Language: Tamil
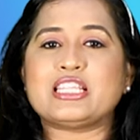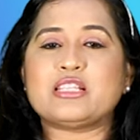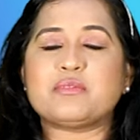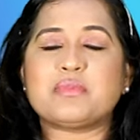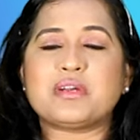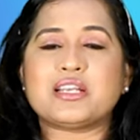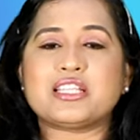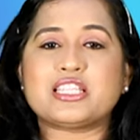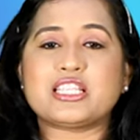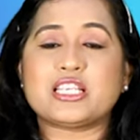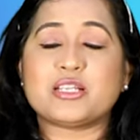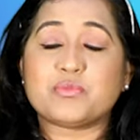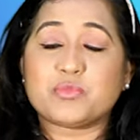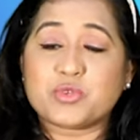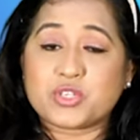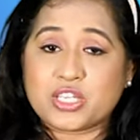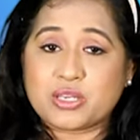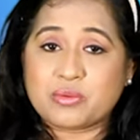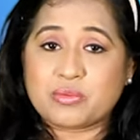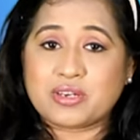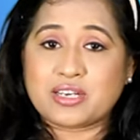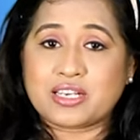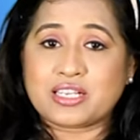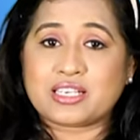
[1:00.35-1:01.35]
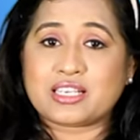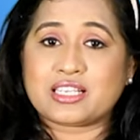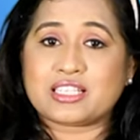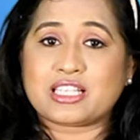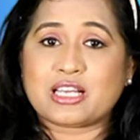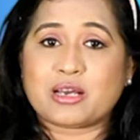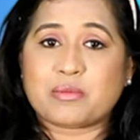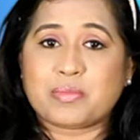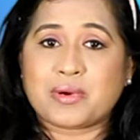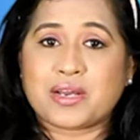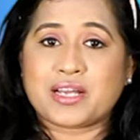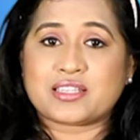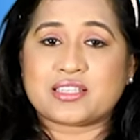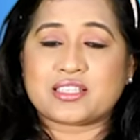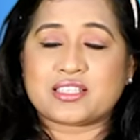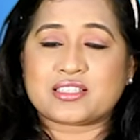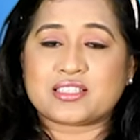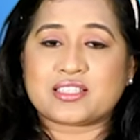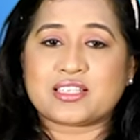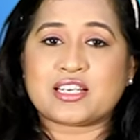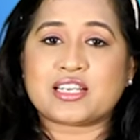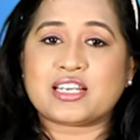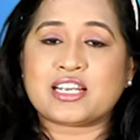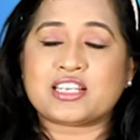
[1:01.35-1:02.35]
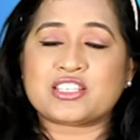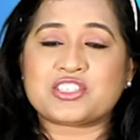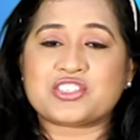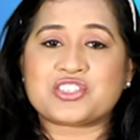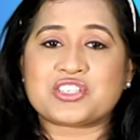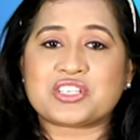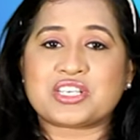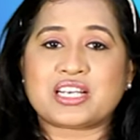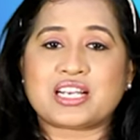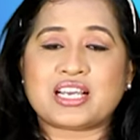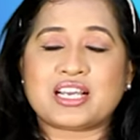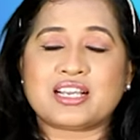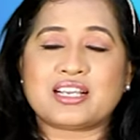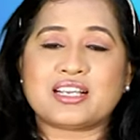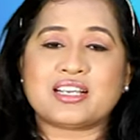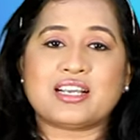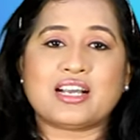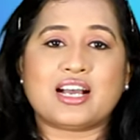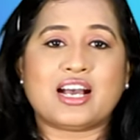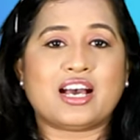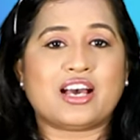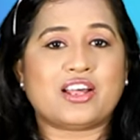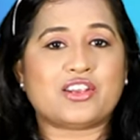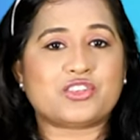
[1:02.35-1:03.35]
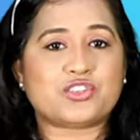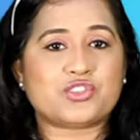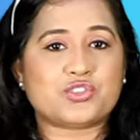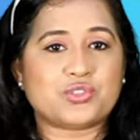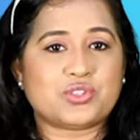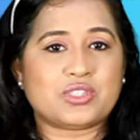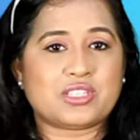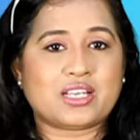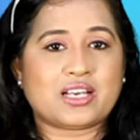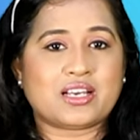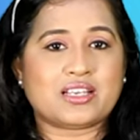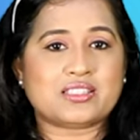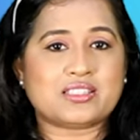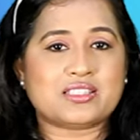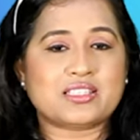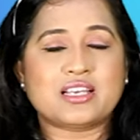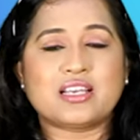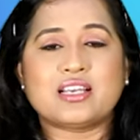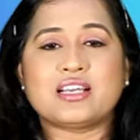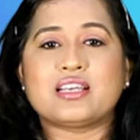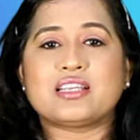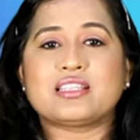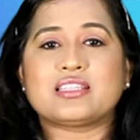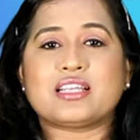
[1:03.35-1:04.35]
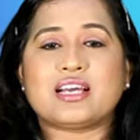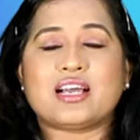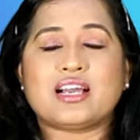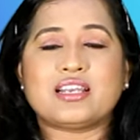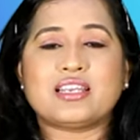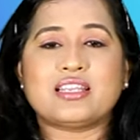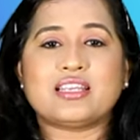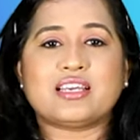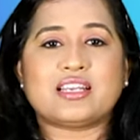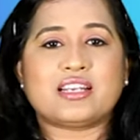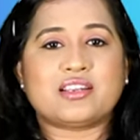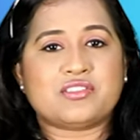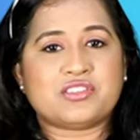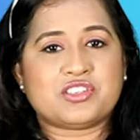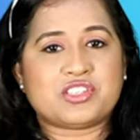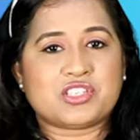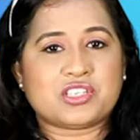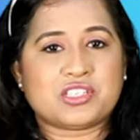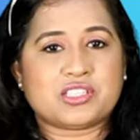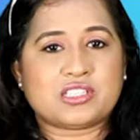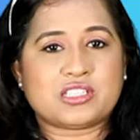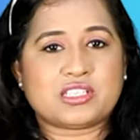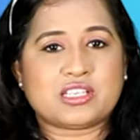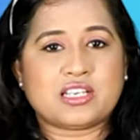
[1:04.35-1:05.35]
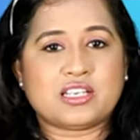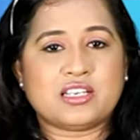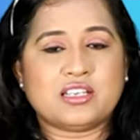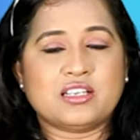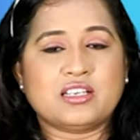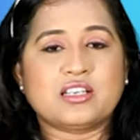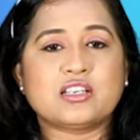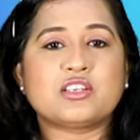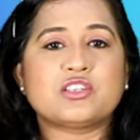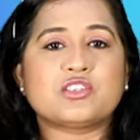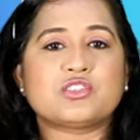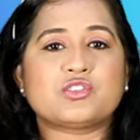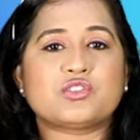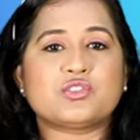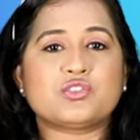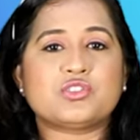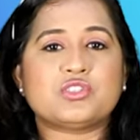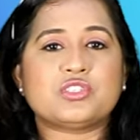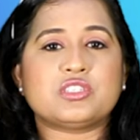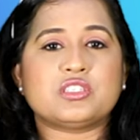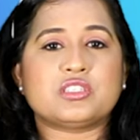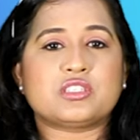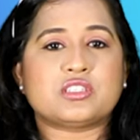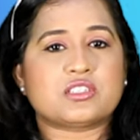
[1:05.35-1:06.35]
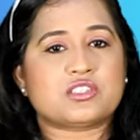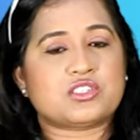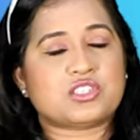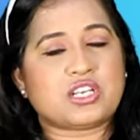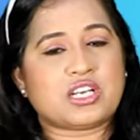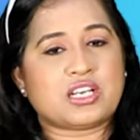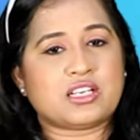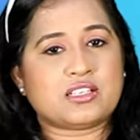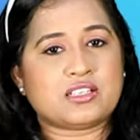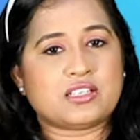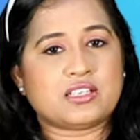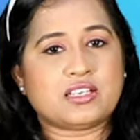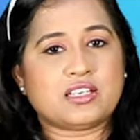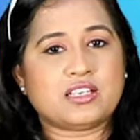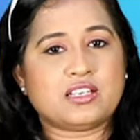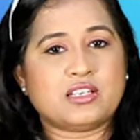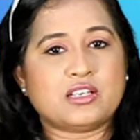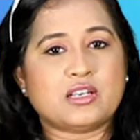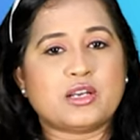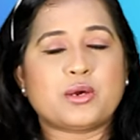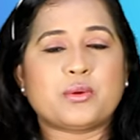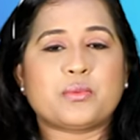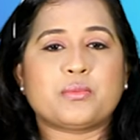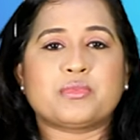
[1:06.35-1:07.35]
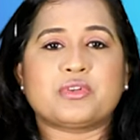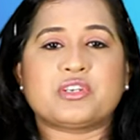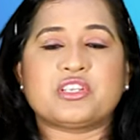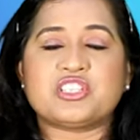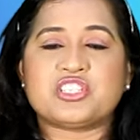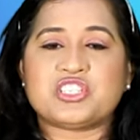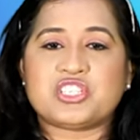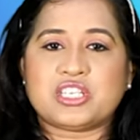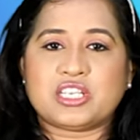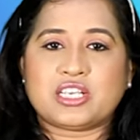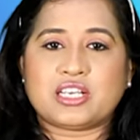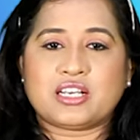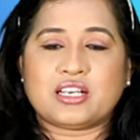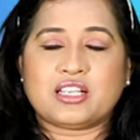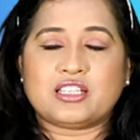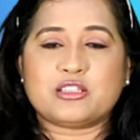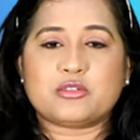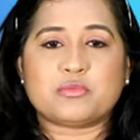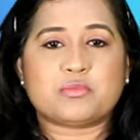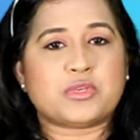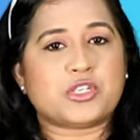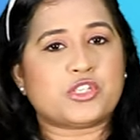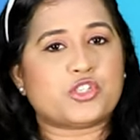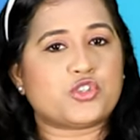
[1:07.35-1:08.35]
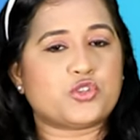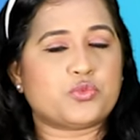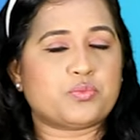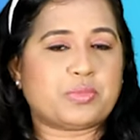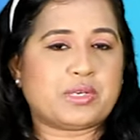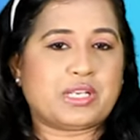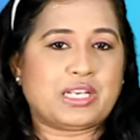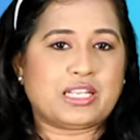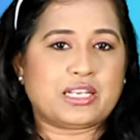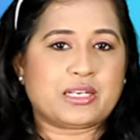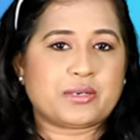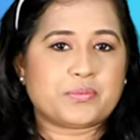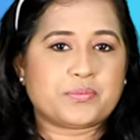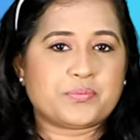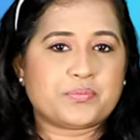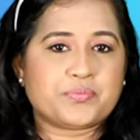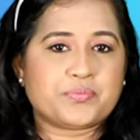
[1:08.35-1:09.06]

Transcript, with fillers: இந்த படத்தில் முக்கியமான கதாபாத்திரத்தில் நடிச்சிருக்கிறாங்க அர்ஜுன் தாஸ் தானியா ரவிச்சந்திரன் சுஜித் சங்கர் ரிஷிகாந்த் மற்றும் பலர்